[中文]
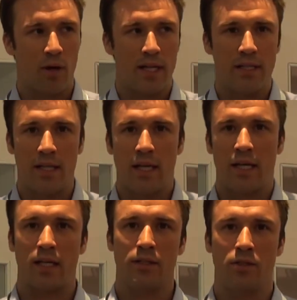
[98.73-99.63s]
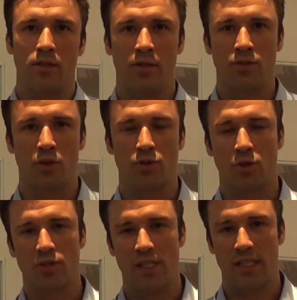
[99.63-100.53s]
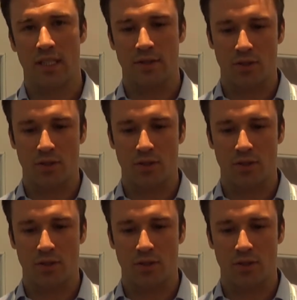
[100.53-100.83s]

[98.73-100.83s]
湾呢有有中心的，